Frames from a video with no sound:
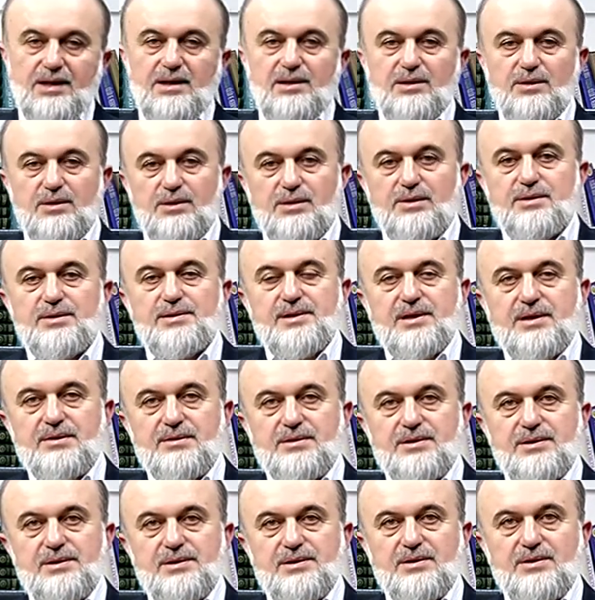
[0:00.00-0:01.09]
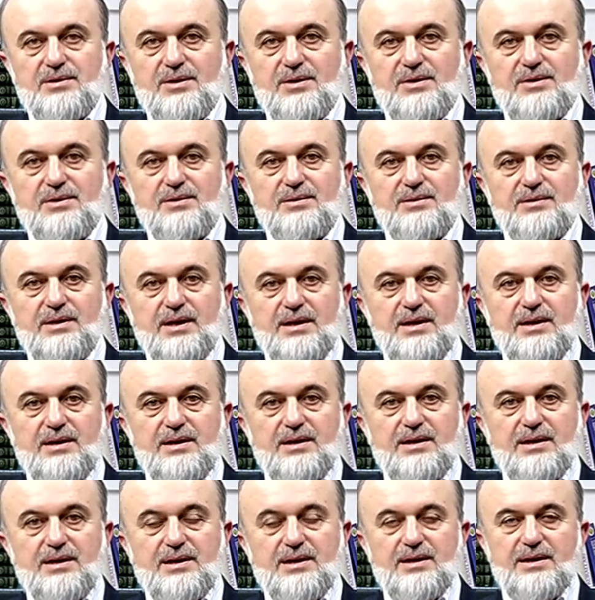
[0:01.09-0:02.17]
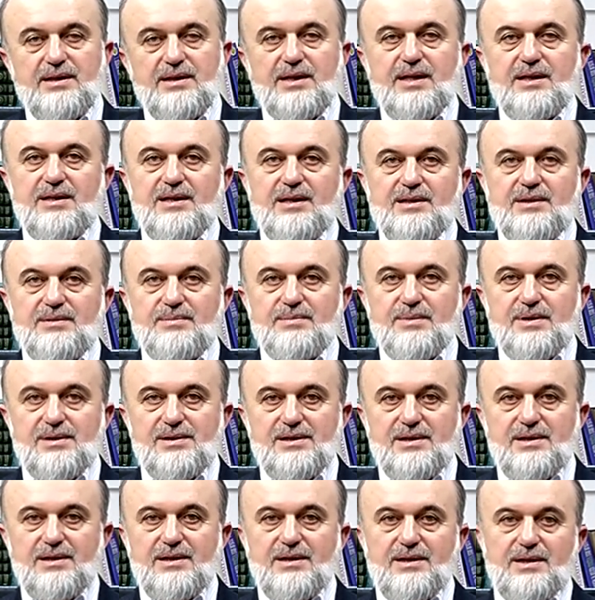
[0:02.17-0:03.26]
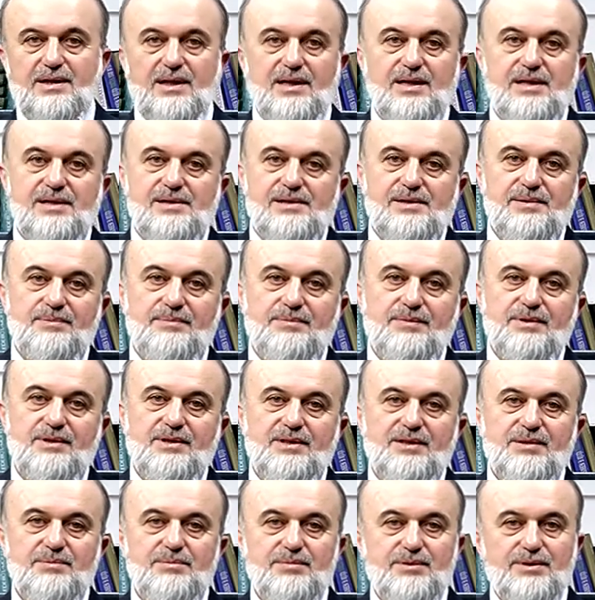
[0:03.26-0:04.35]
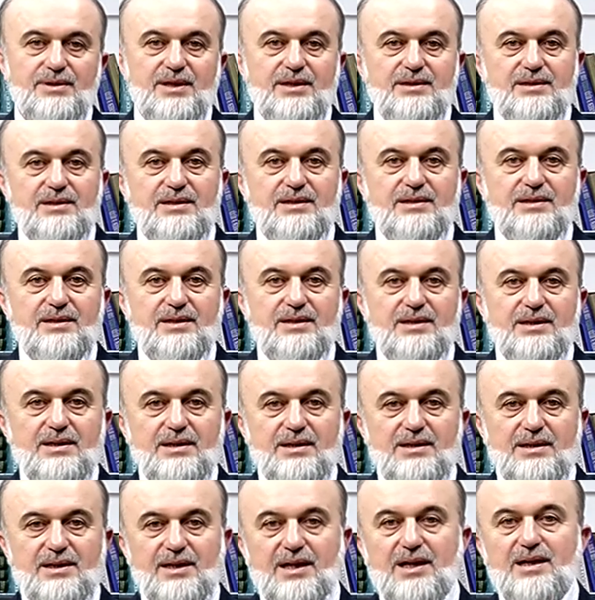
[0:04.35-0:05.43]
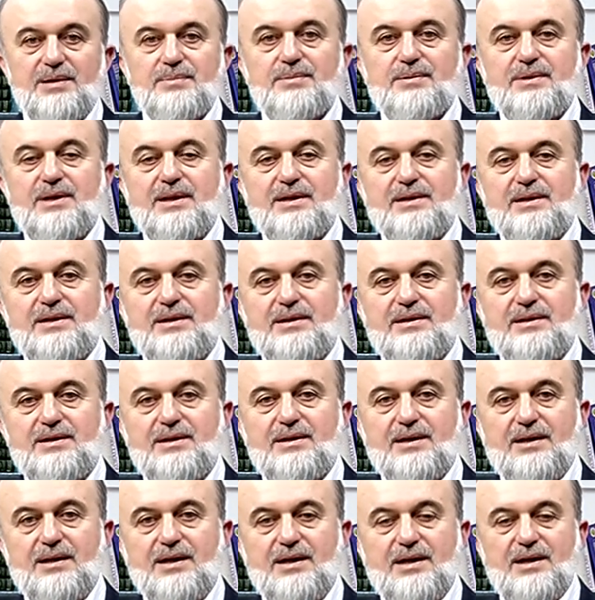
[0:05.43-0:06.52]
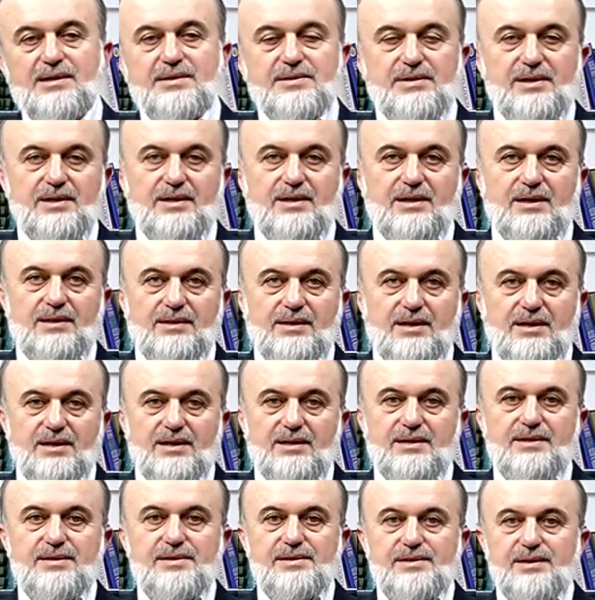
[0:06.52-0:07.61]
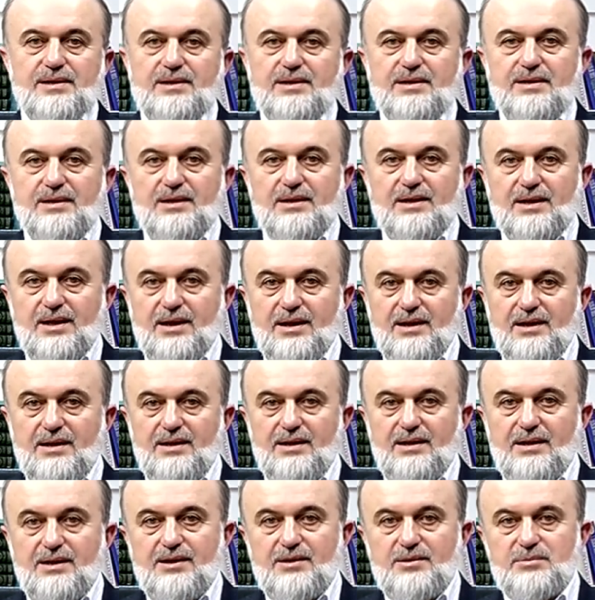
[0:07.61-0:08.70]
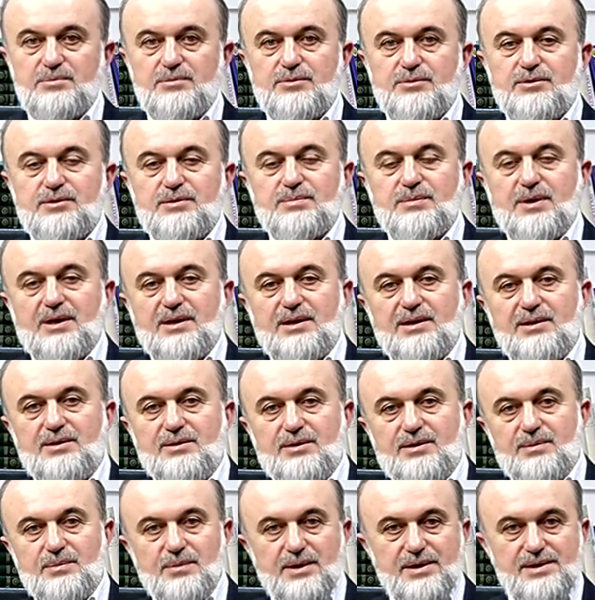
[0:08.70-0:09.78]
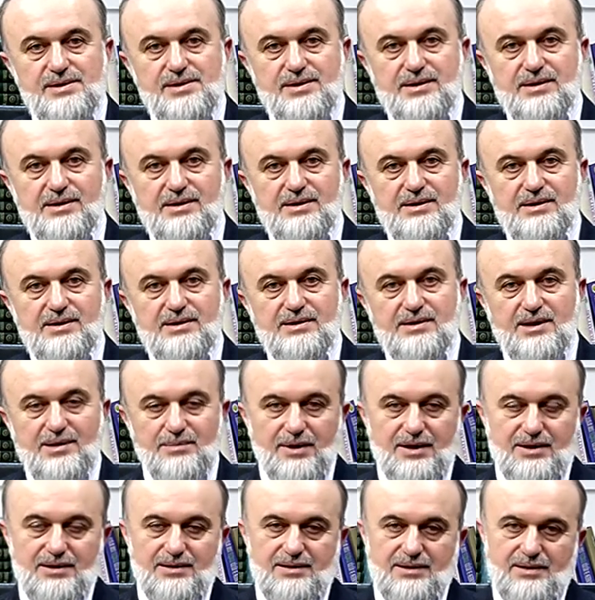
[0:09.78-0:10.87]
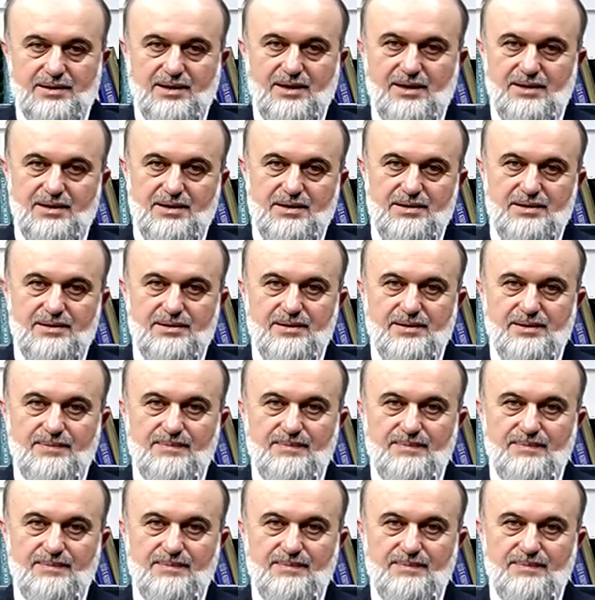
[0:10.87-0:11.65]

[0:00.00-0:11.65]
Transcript: Onun sevgisi gönlünde yer etmesi lazım. Bu nedir? Kalplerin ancak Allah'ın zikriyle mutmain olması demektir kardeşler.